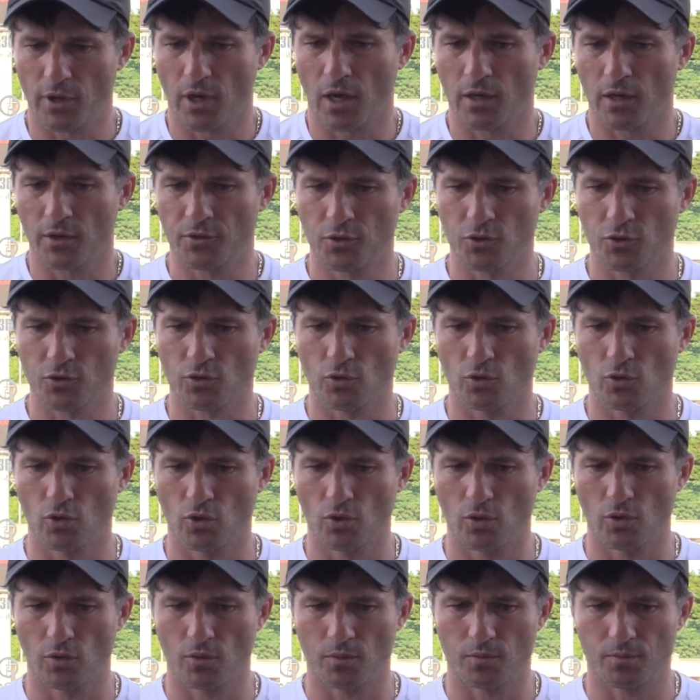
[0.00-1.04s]
реально
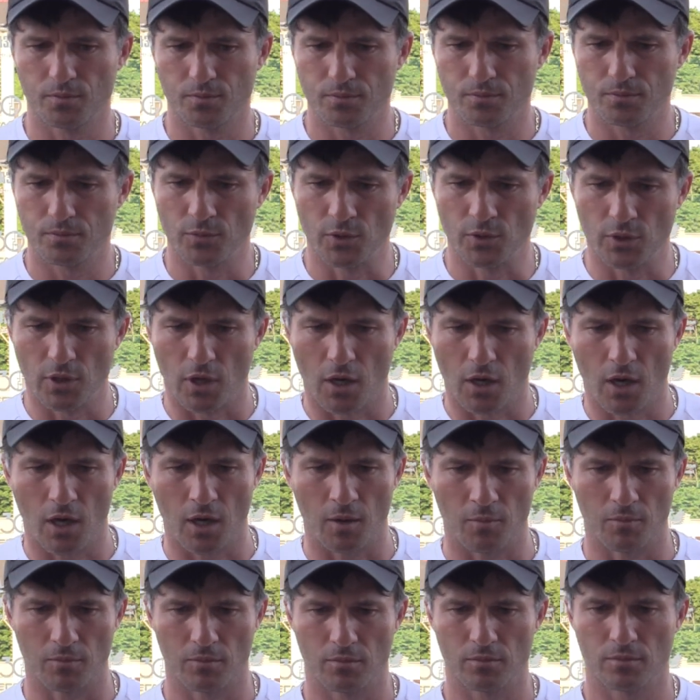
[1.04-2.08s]
тяжело
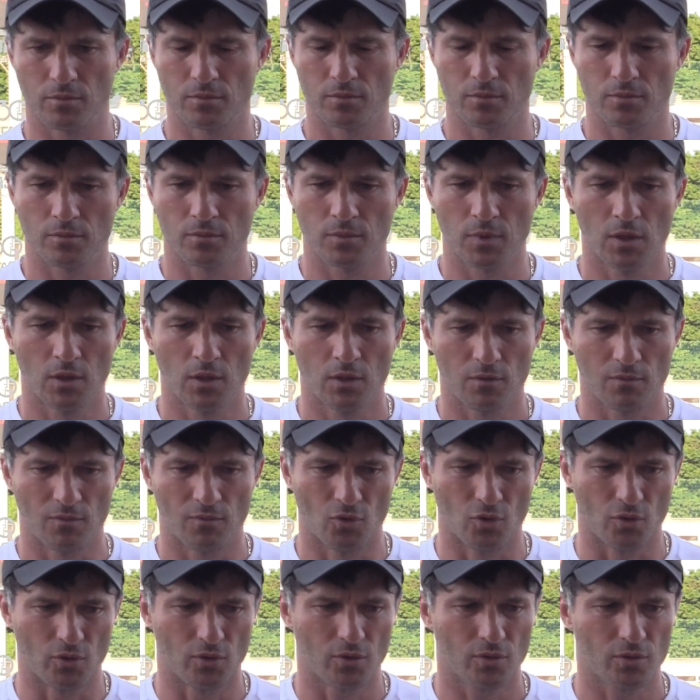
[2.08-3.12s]
игрокам.
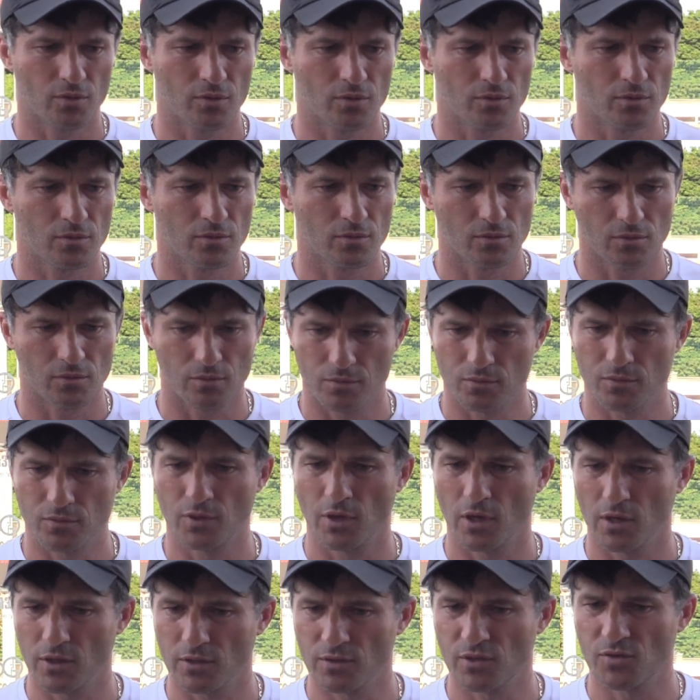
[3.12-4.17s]
Вот
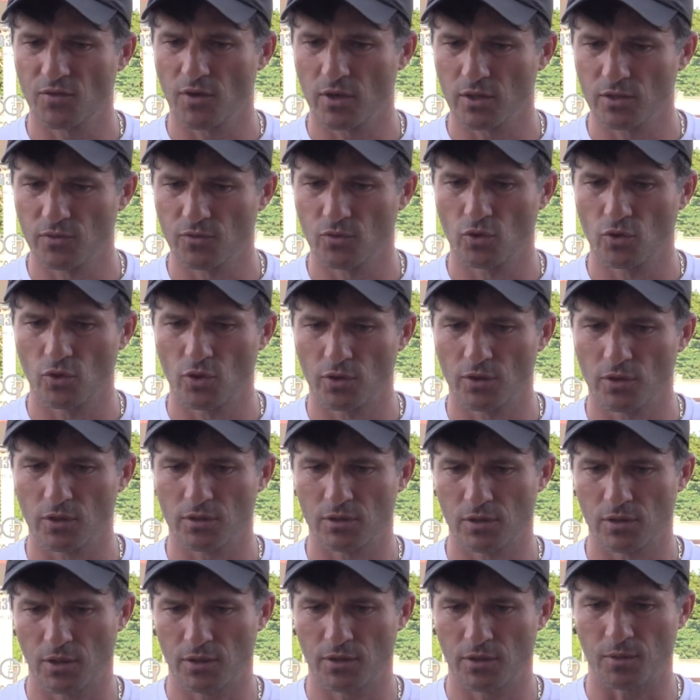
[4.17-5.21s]
я связываю
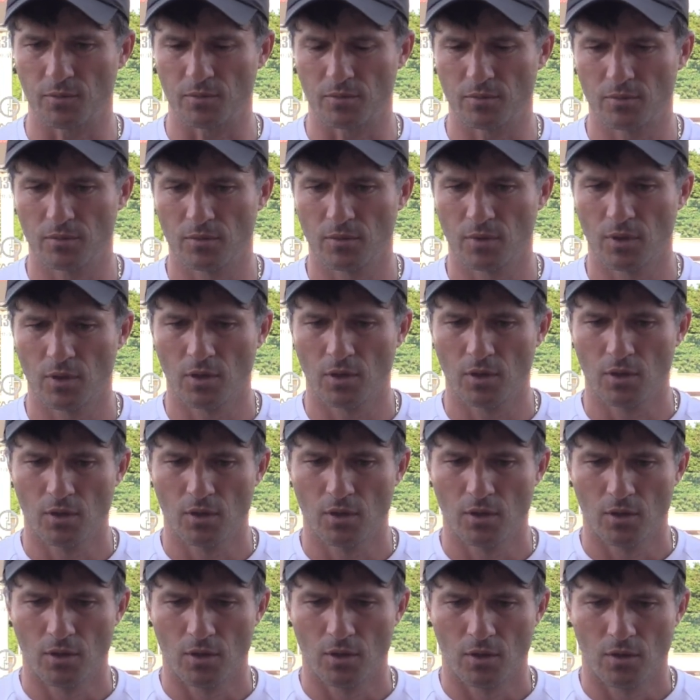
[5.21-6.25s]
это с этим.
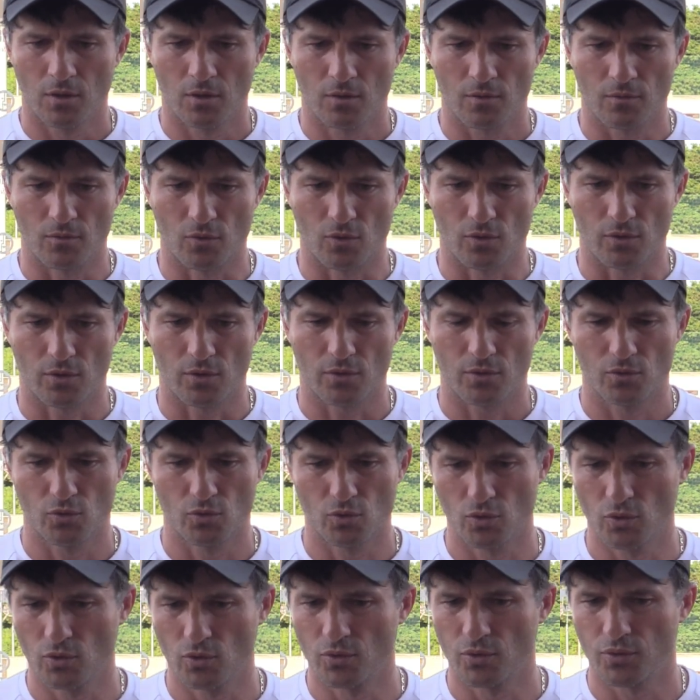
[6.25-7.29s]
Вот.
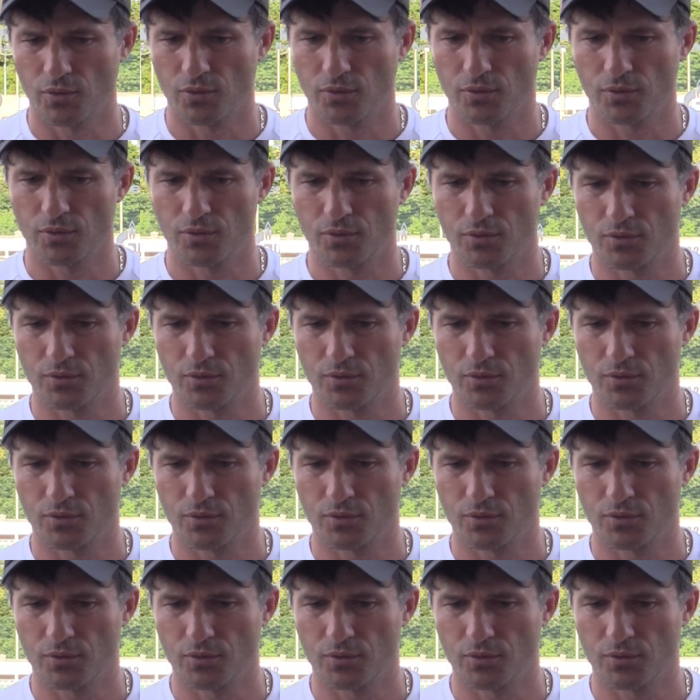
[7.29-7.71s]
Ну,